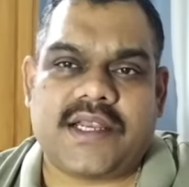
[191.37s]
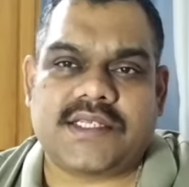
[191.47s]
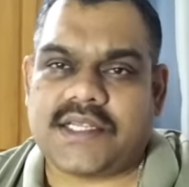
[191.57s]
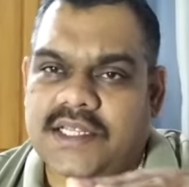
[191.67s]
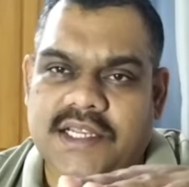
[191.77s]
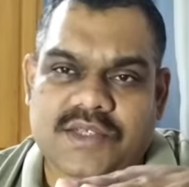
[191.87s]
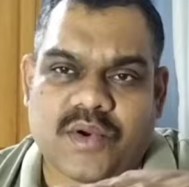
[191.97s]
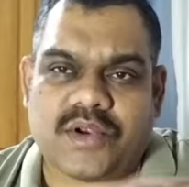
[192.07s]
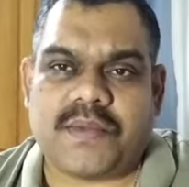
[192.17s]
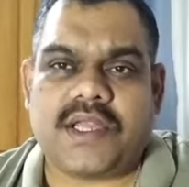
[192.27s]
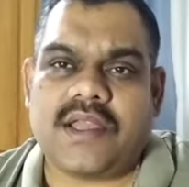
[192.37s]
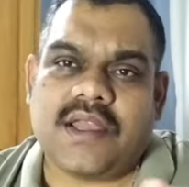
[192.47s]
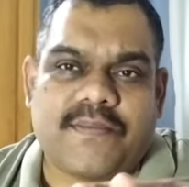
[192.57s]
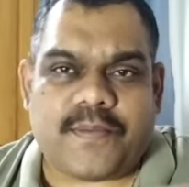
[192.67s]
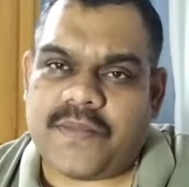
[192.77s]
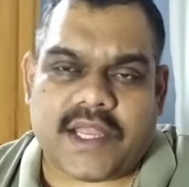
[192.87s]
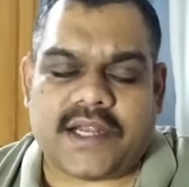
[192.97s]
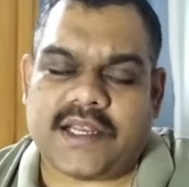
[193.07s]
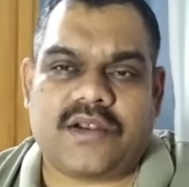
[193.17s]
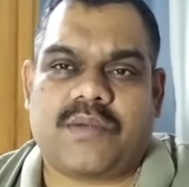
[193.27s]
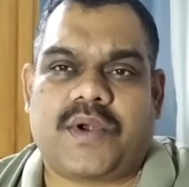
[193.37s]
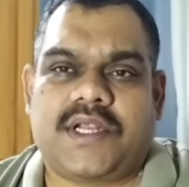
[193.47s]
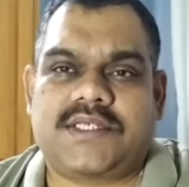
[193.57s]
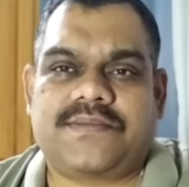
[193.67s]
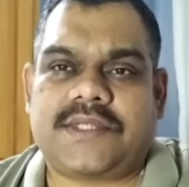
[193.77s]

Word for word: டிசைட் தட் இஸ் கோயின் டு பி என்டர் இன்ட் த பாலிடிக்ஸ்